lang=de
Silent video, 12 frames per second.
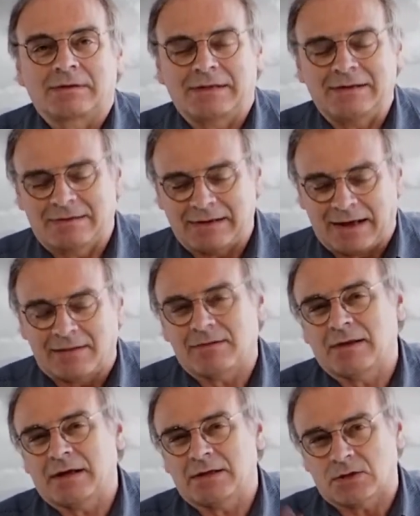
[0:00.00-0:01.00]
diese
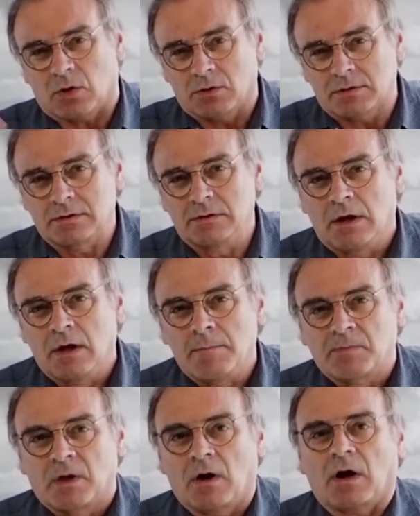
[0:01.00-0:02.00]
ganzen Ressourcen
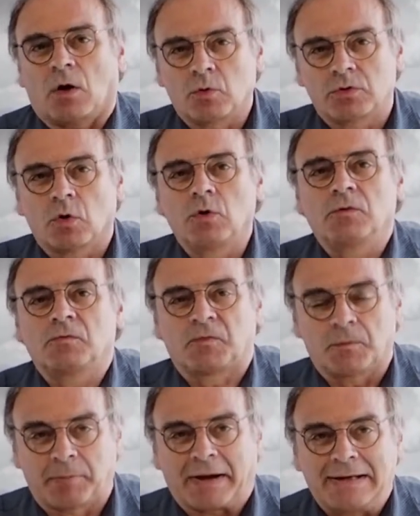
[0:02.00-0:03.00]
rausholen
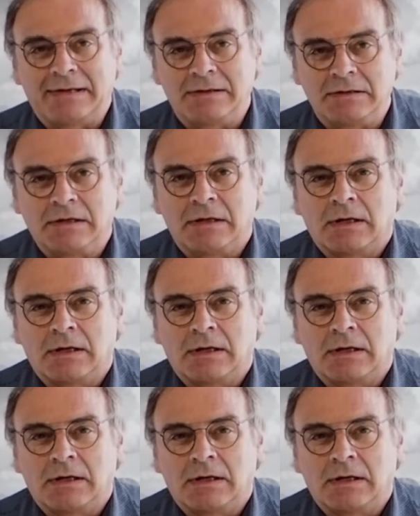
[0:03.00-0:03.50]
verbrennen.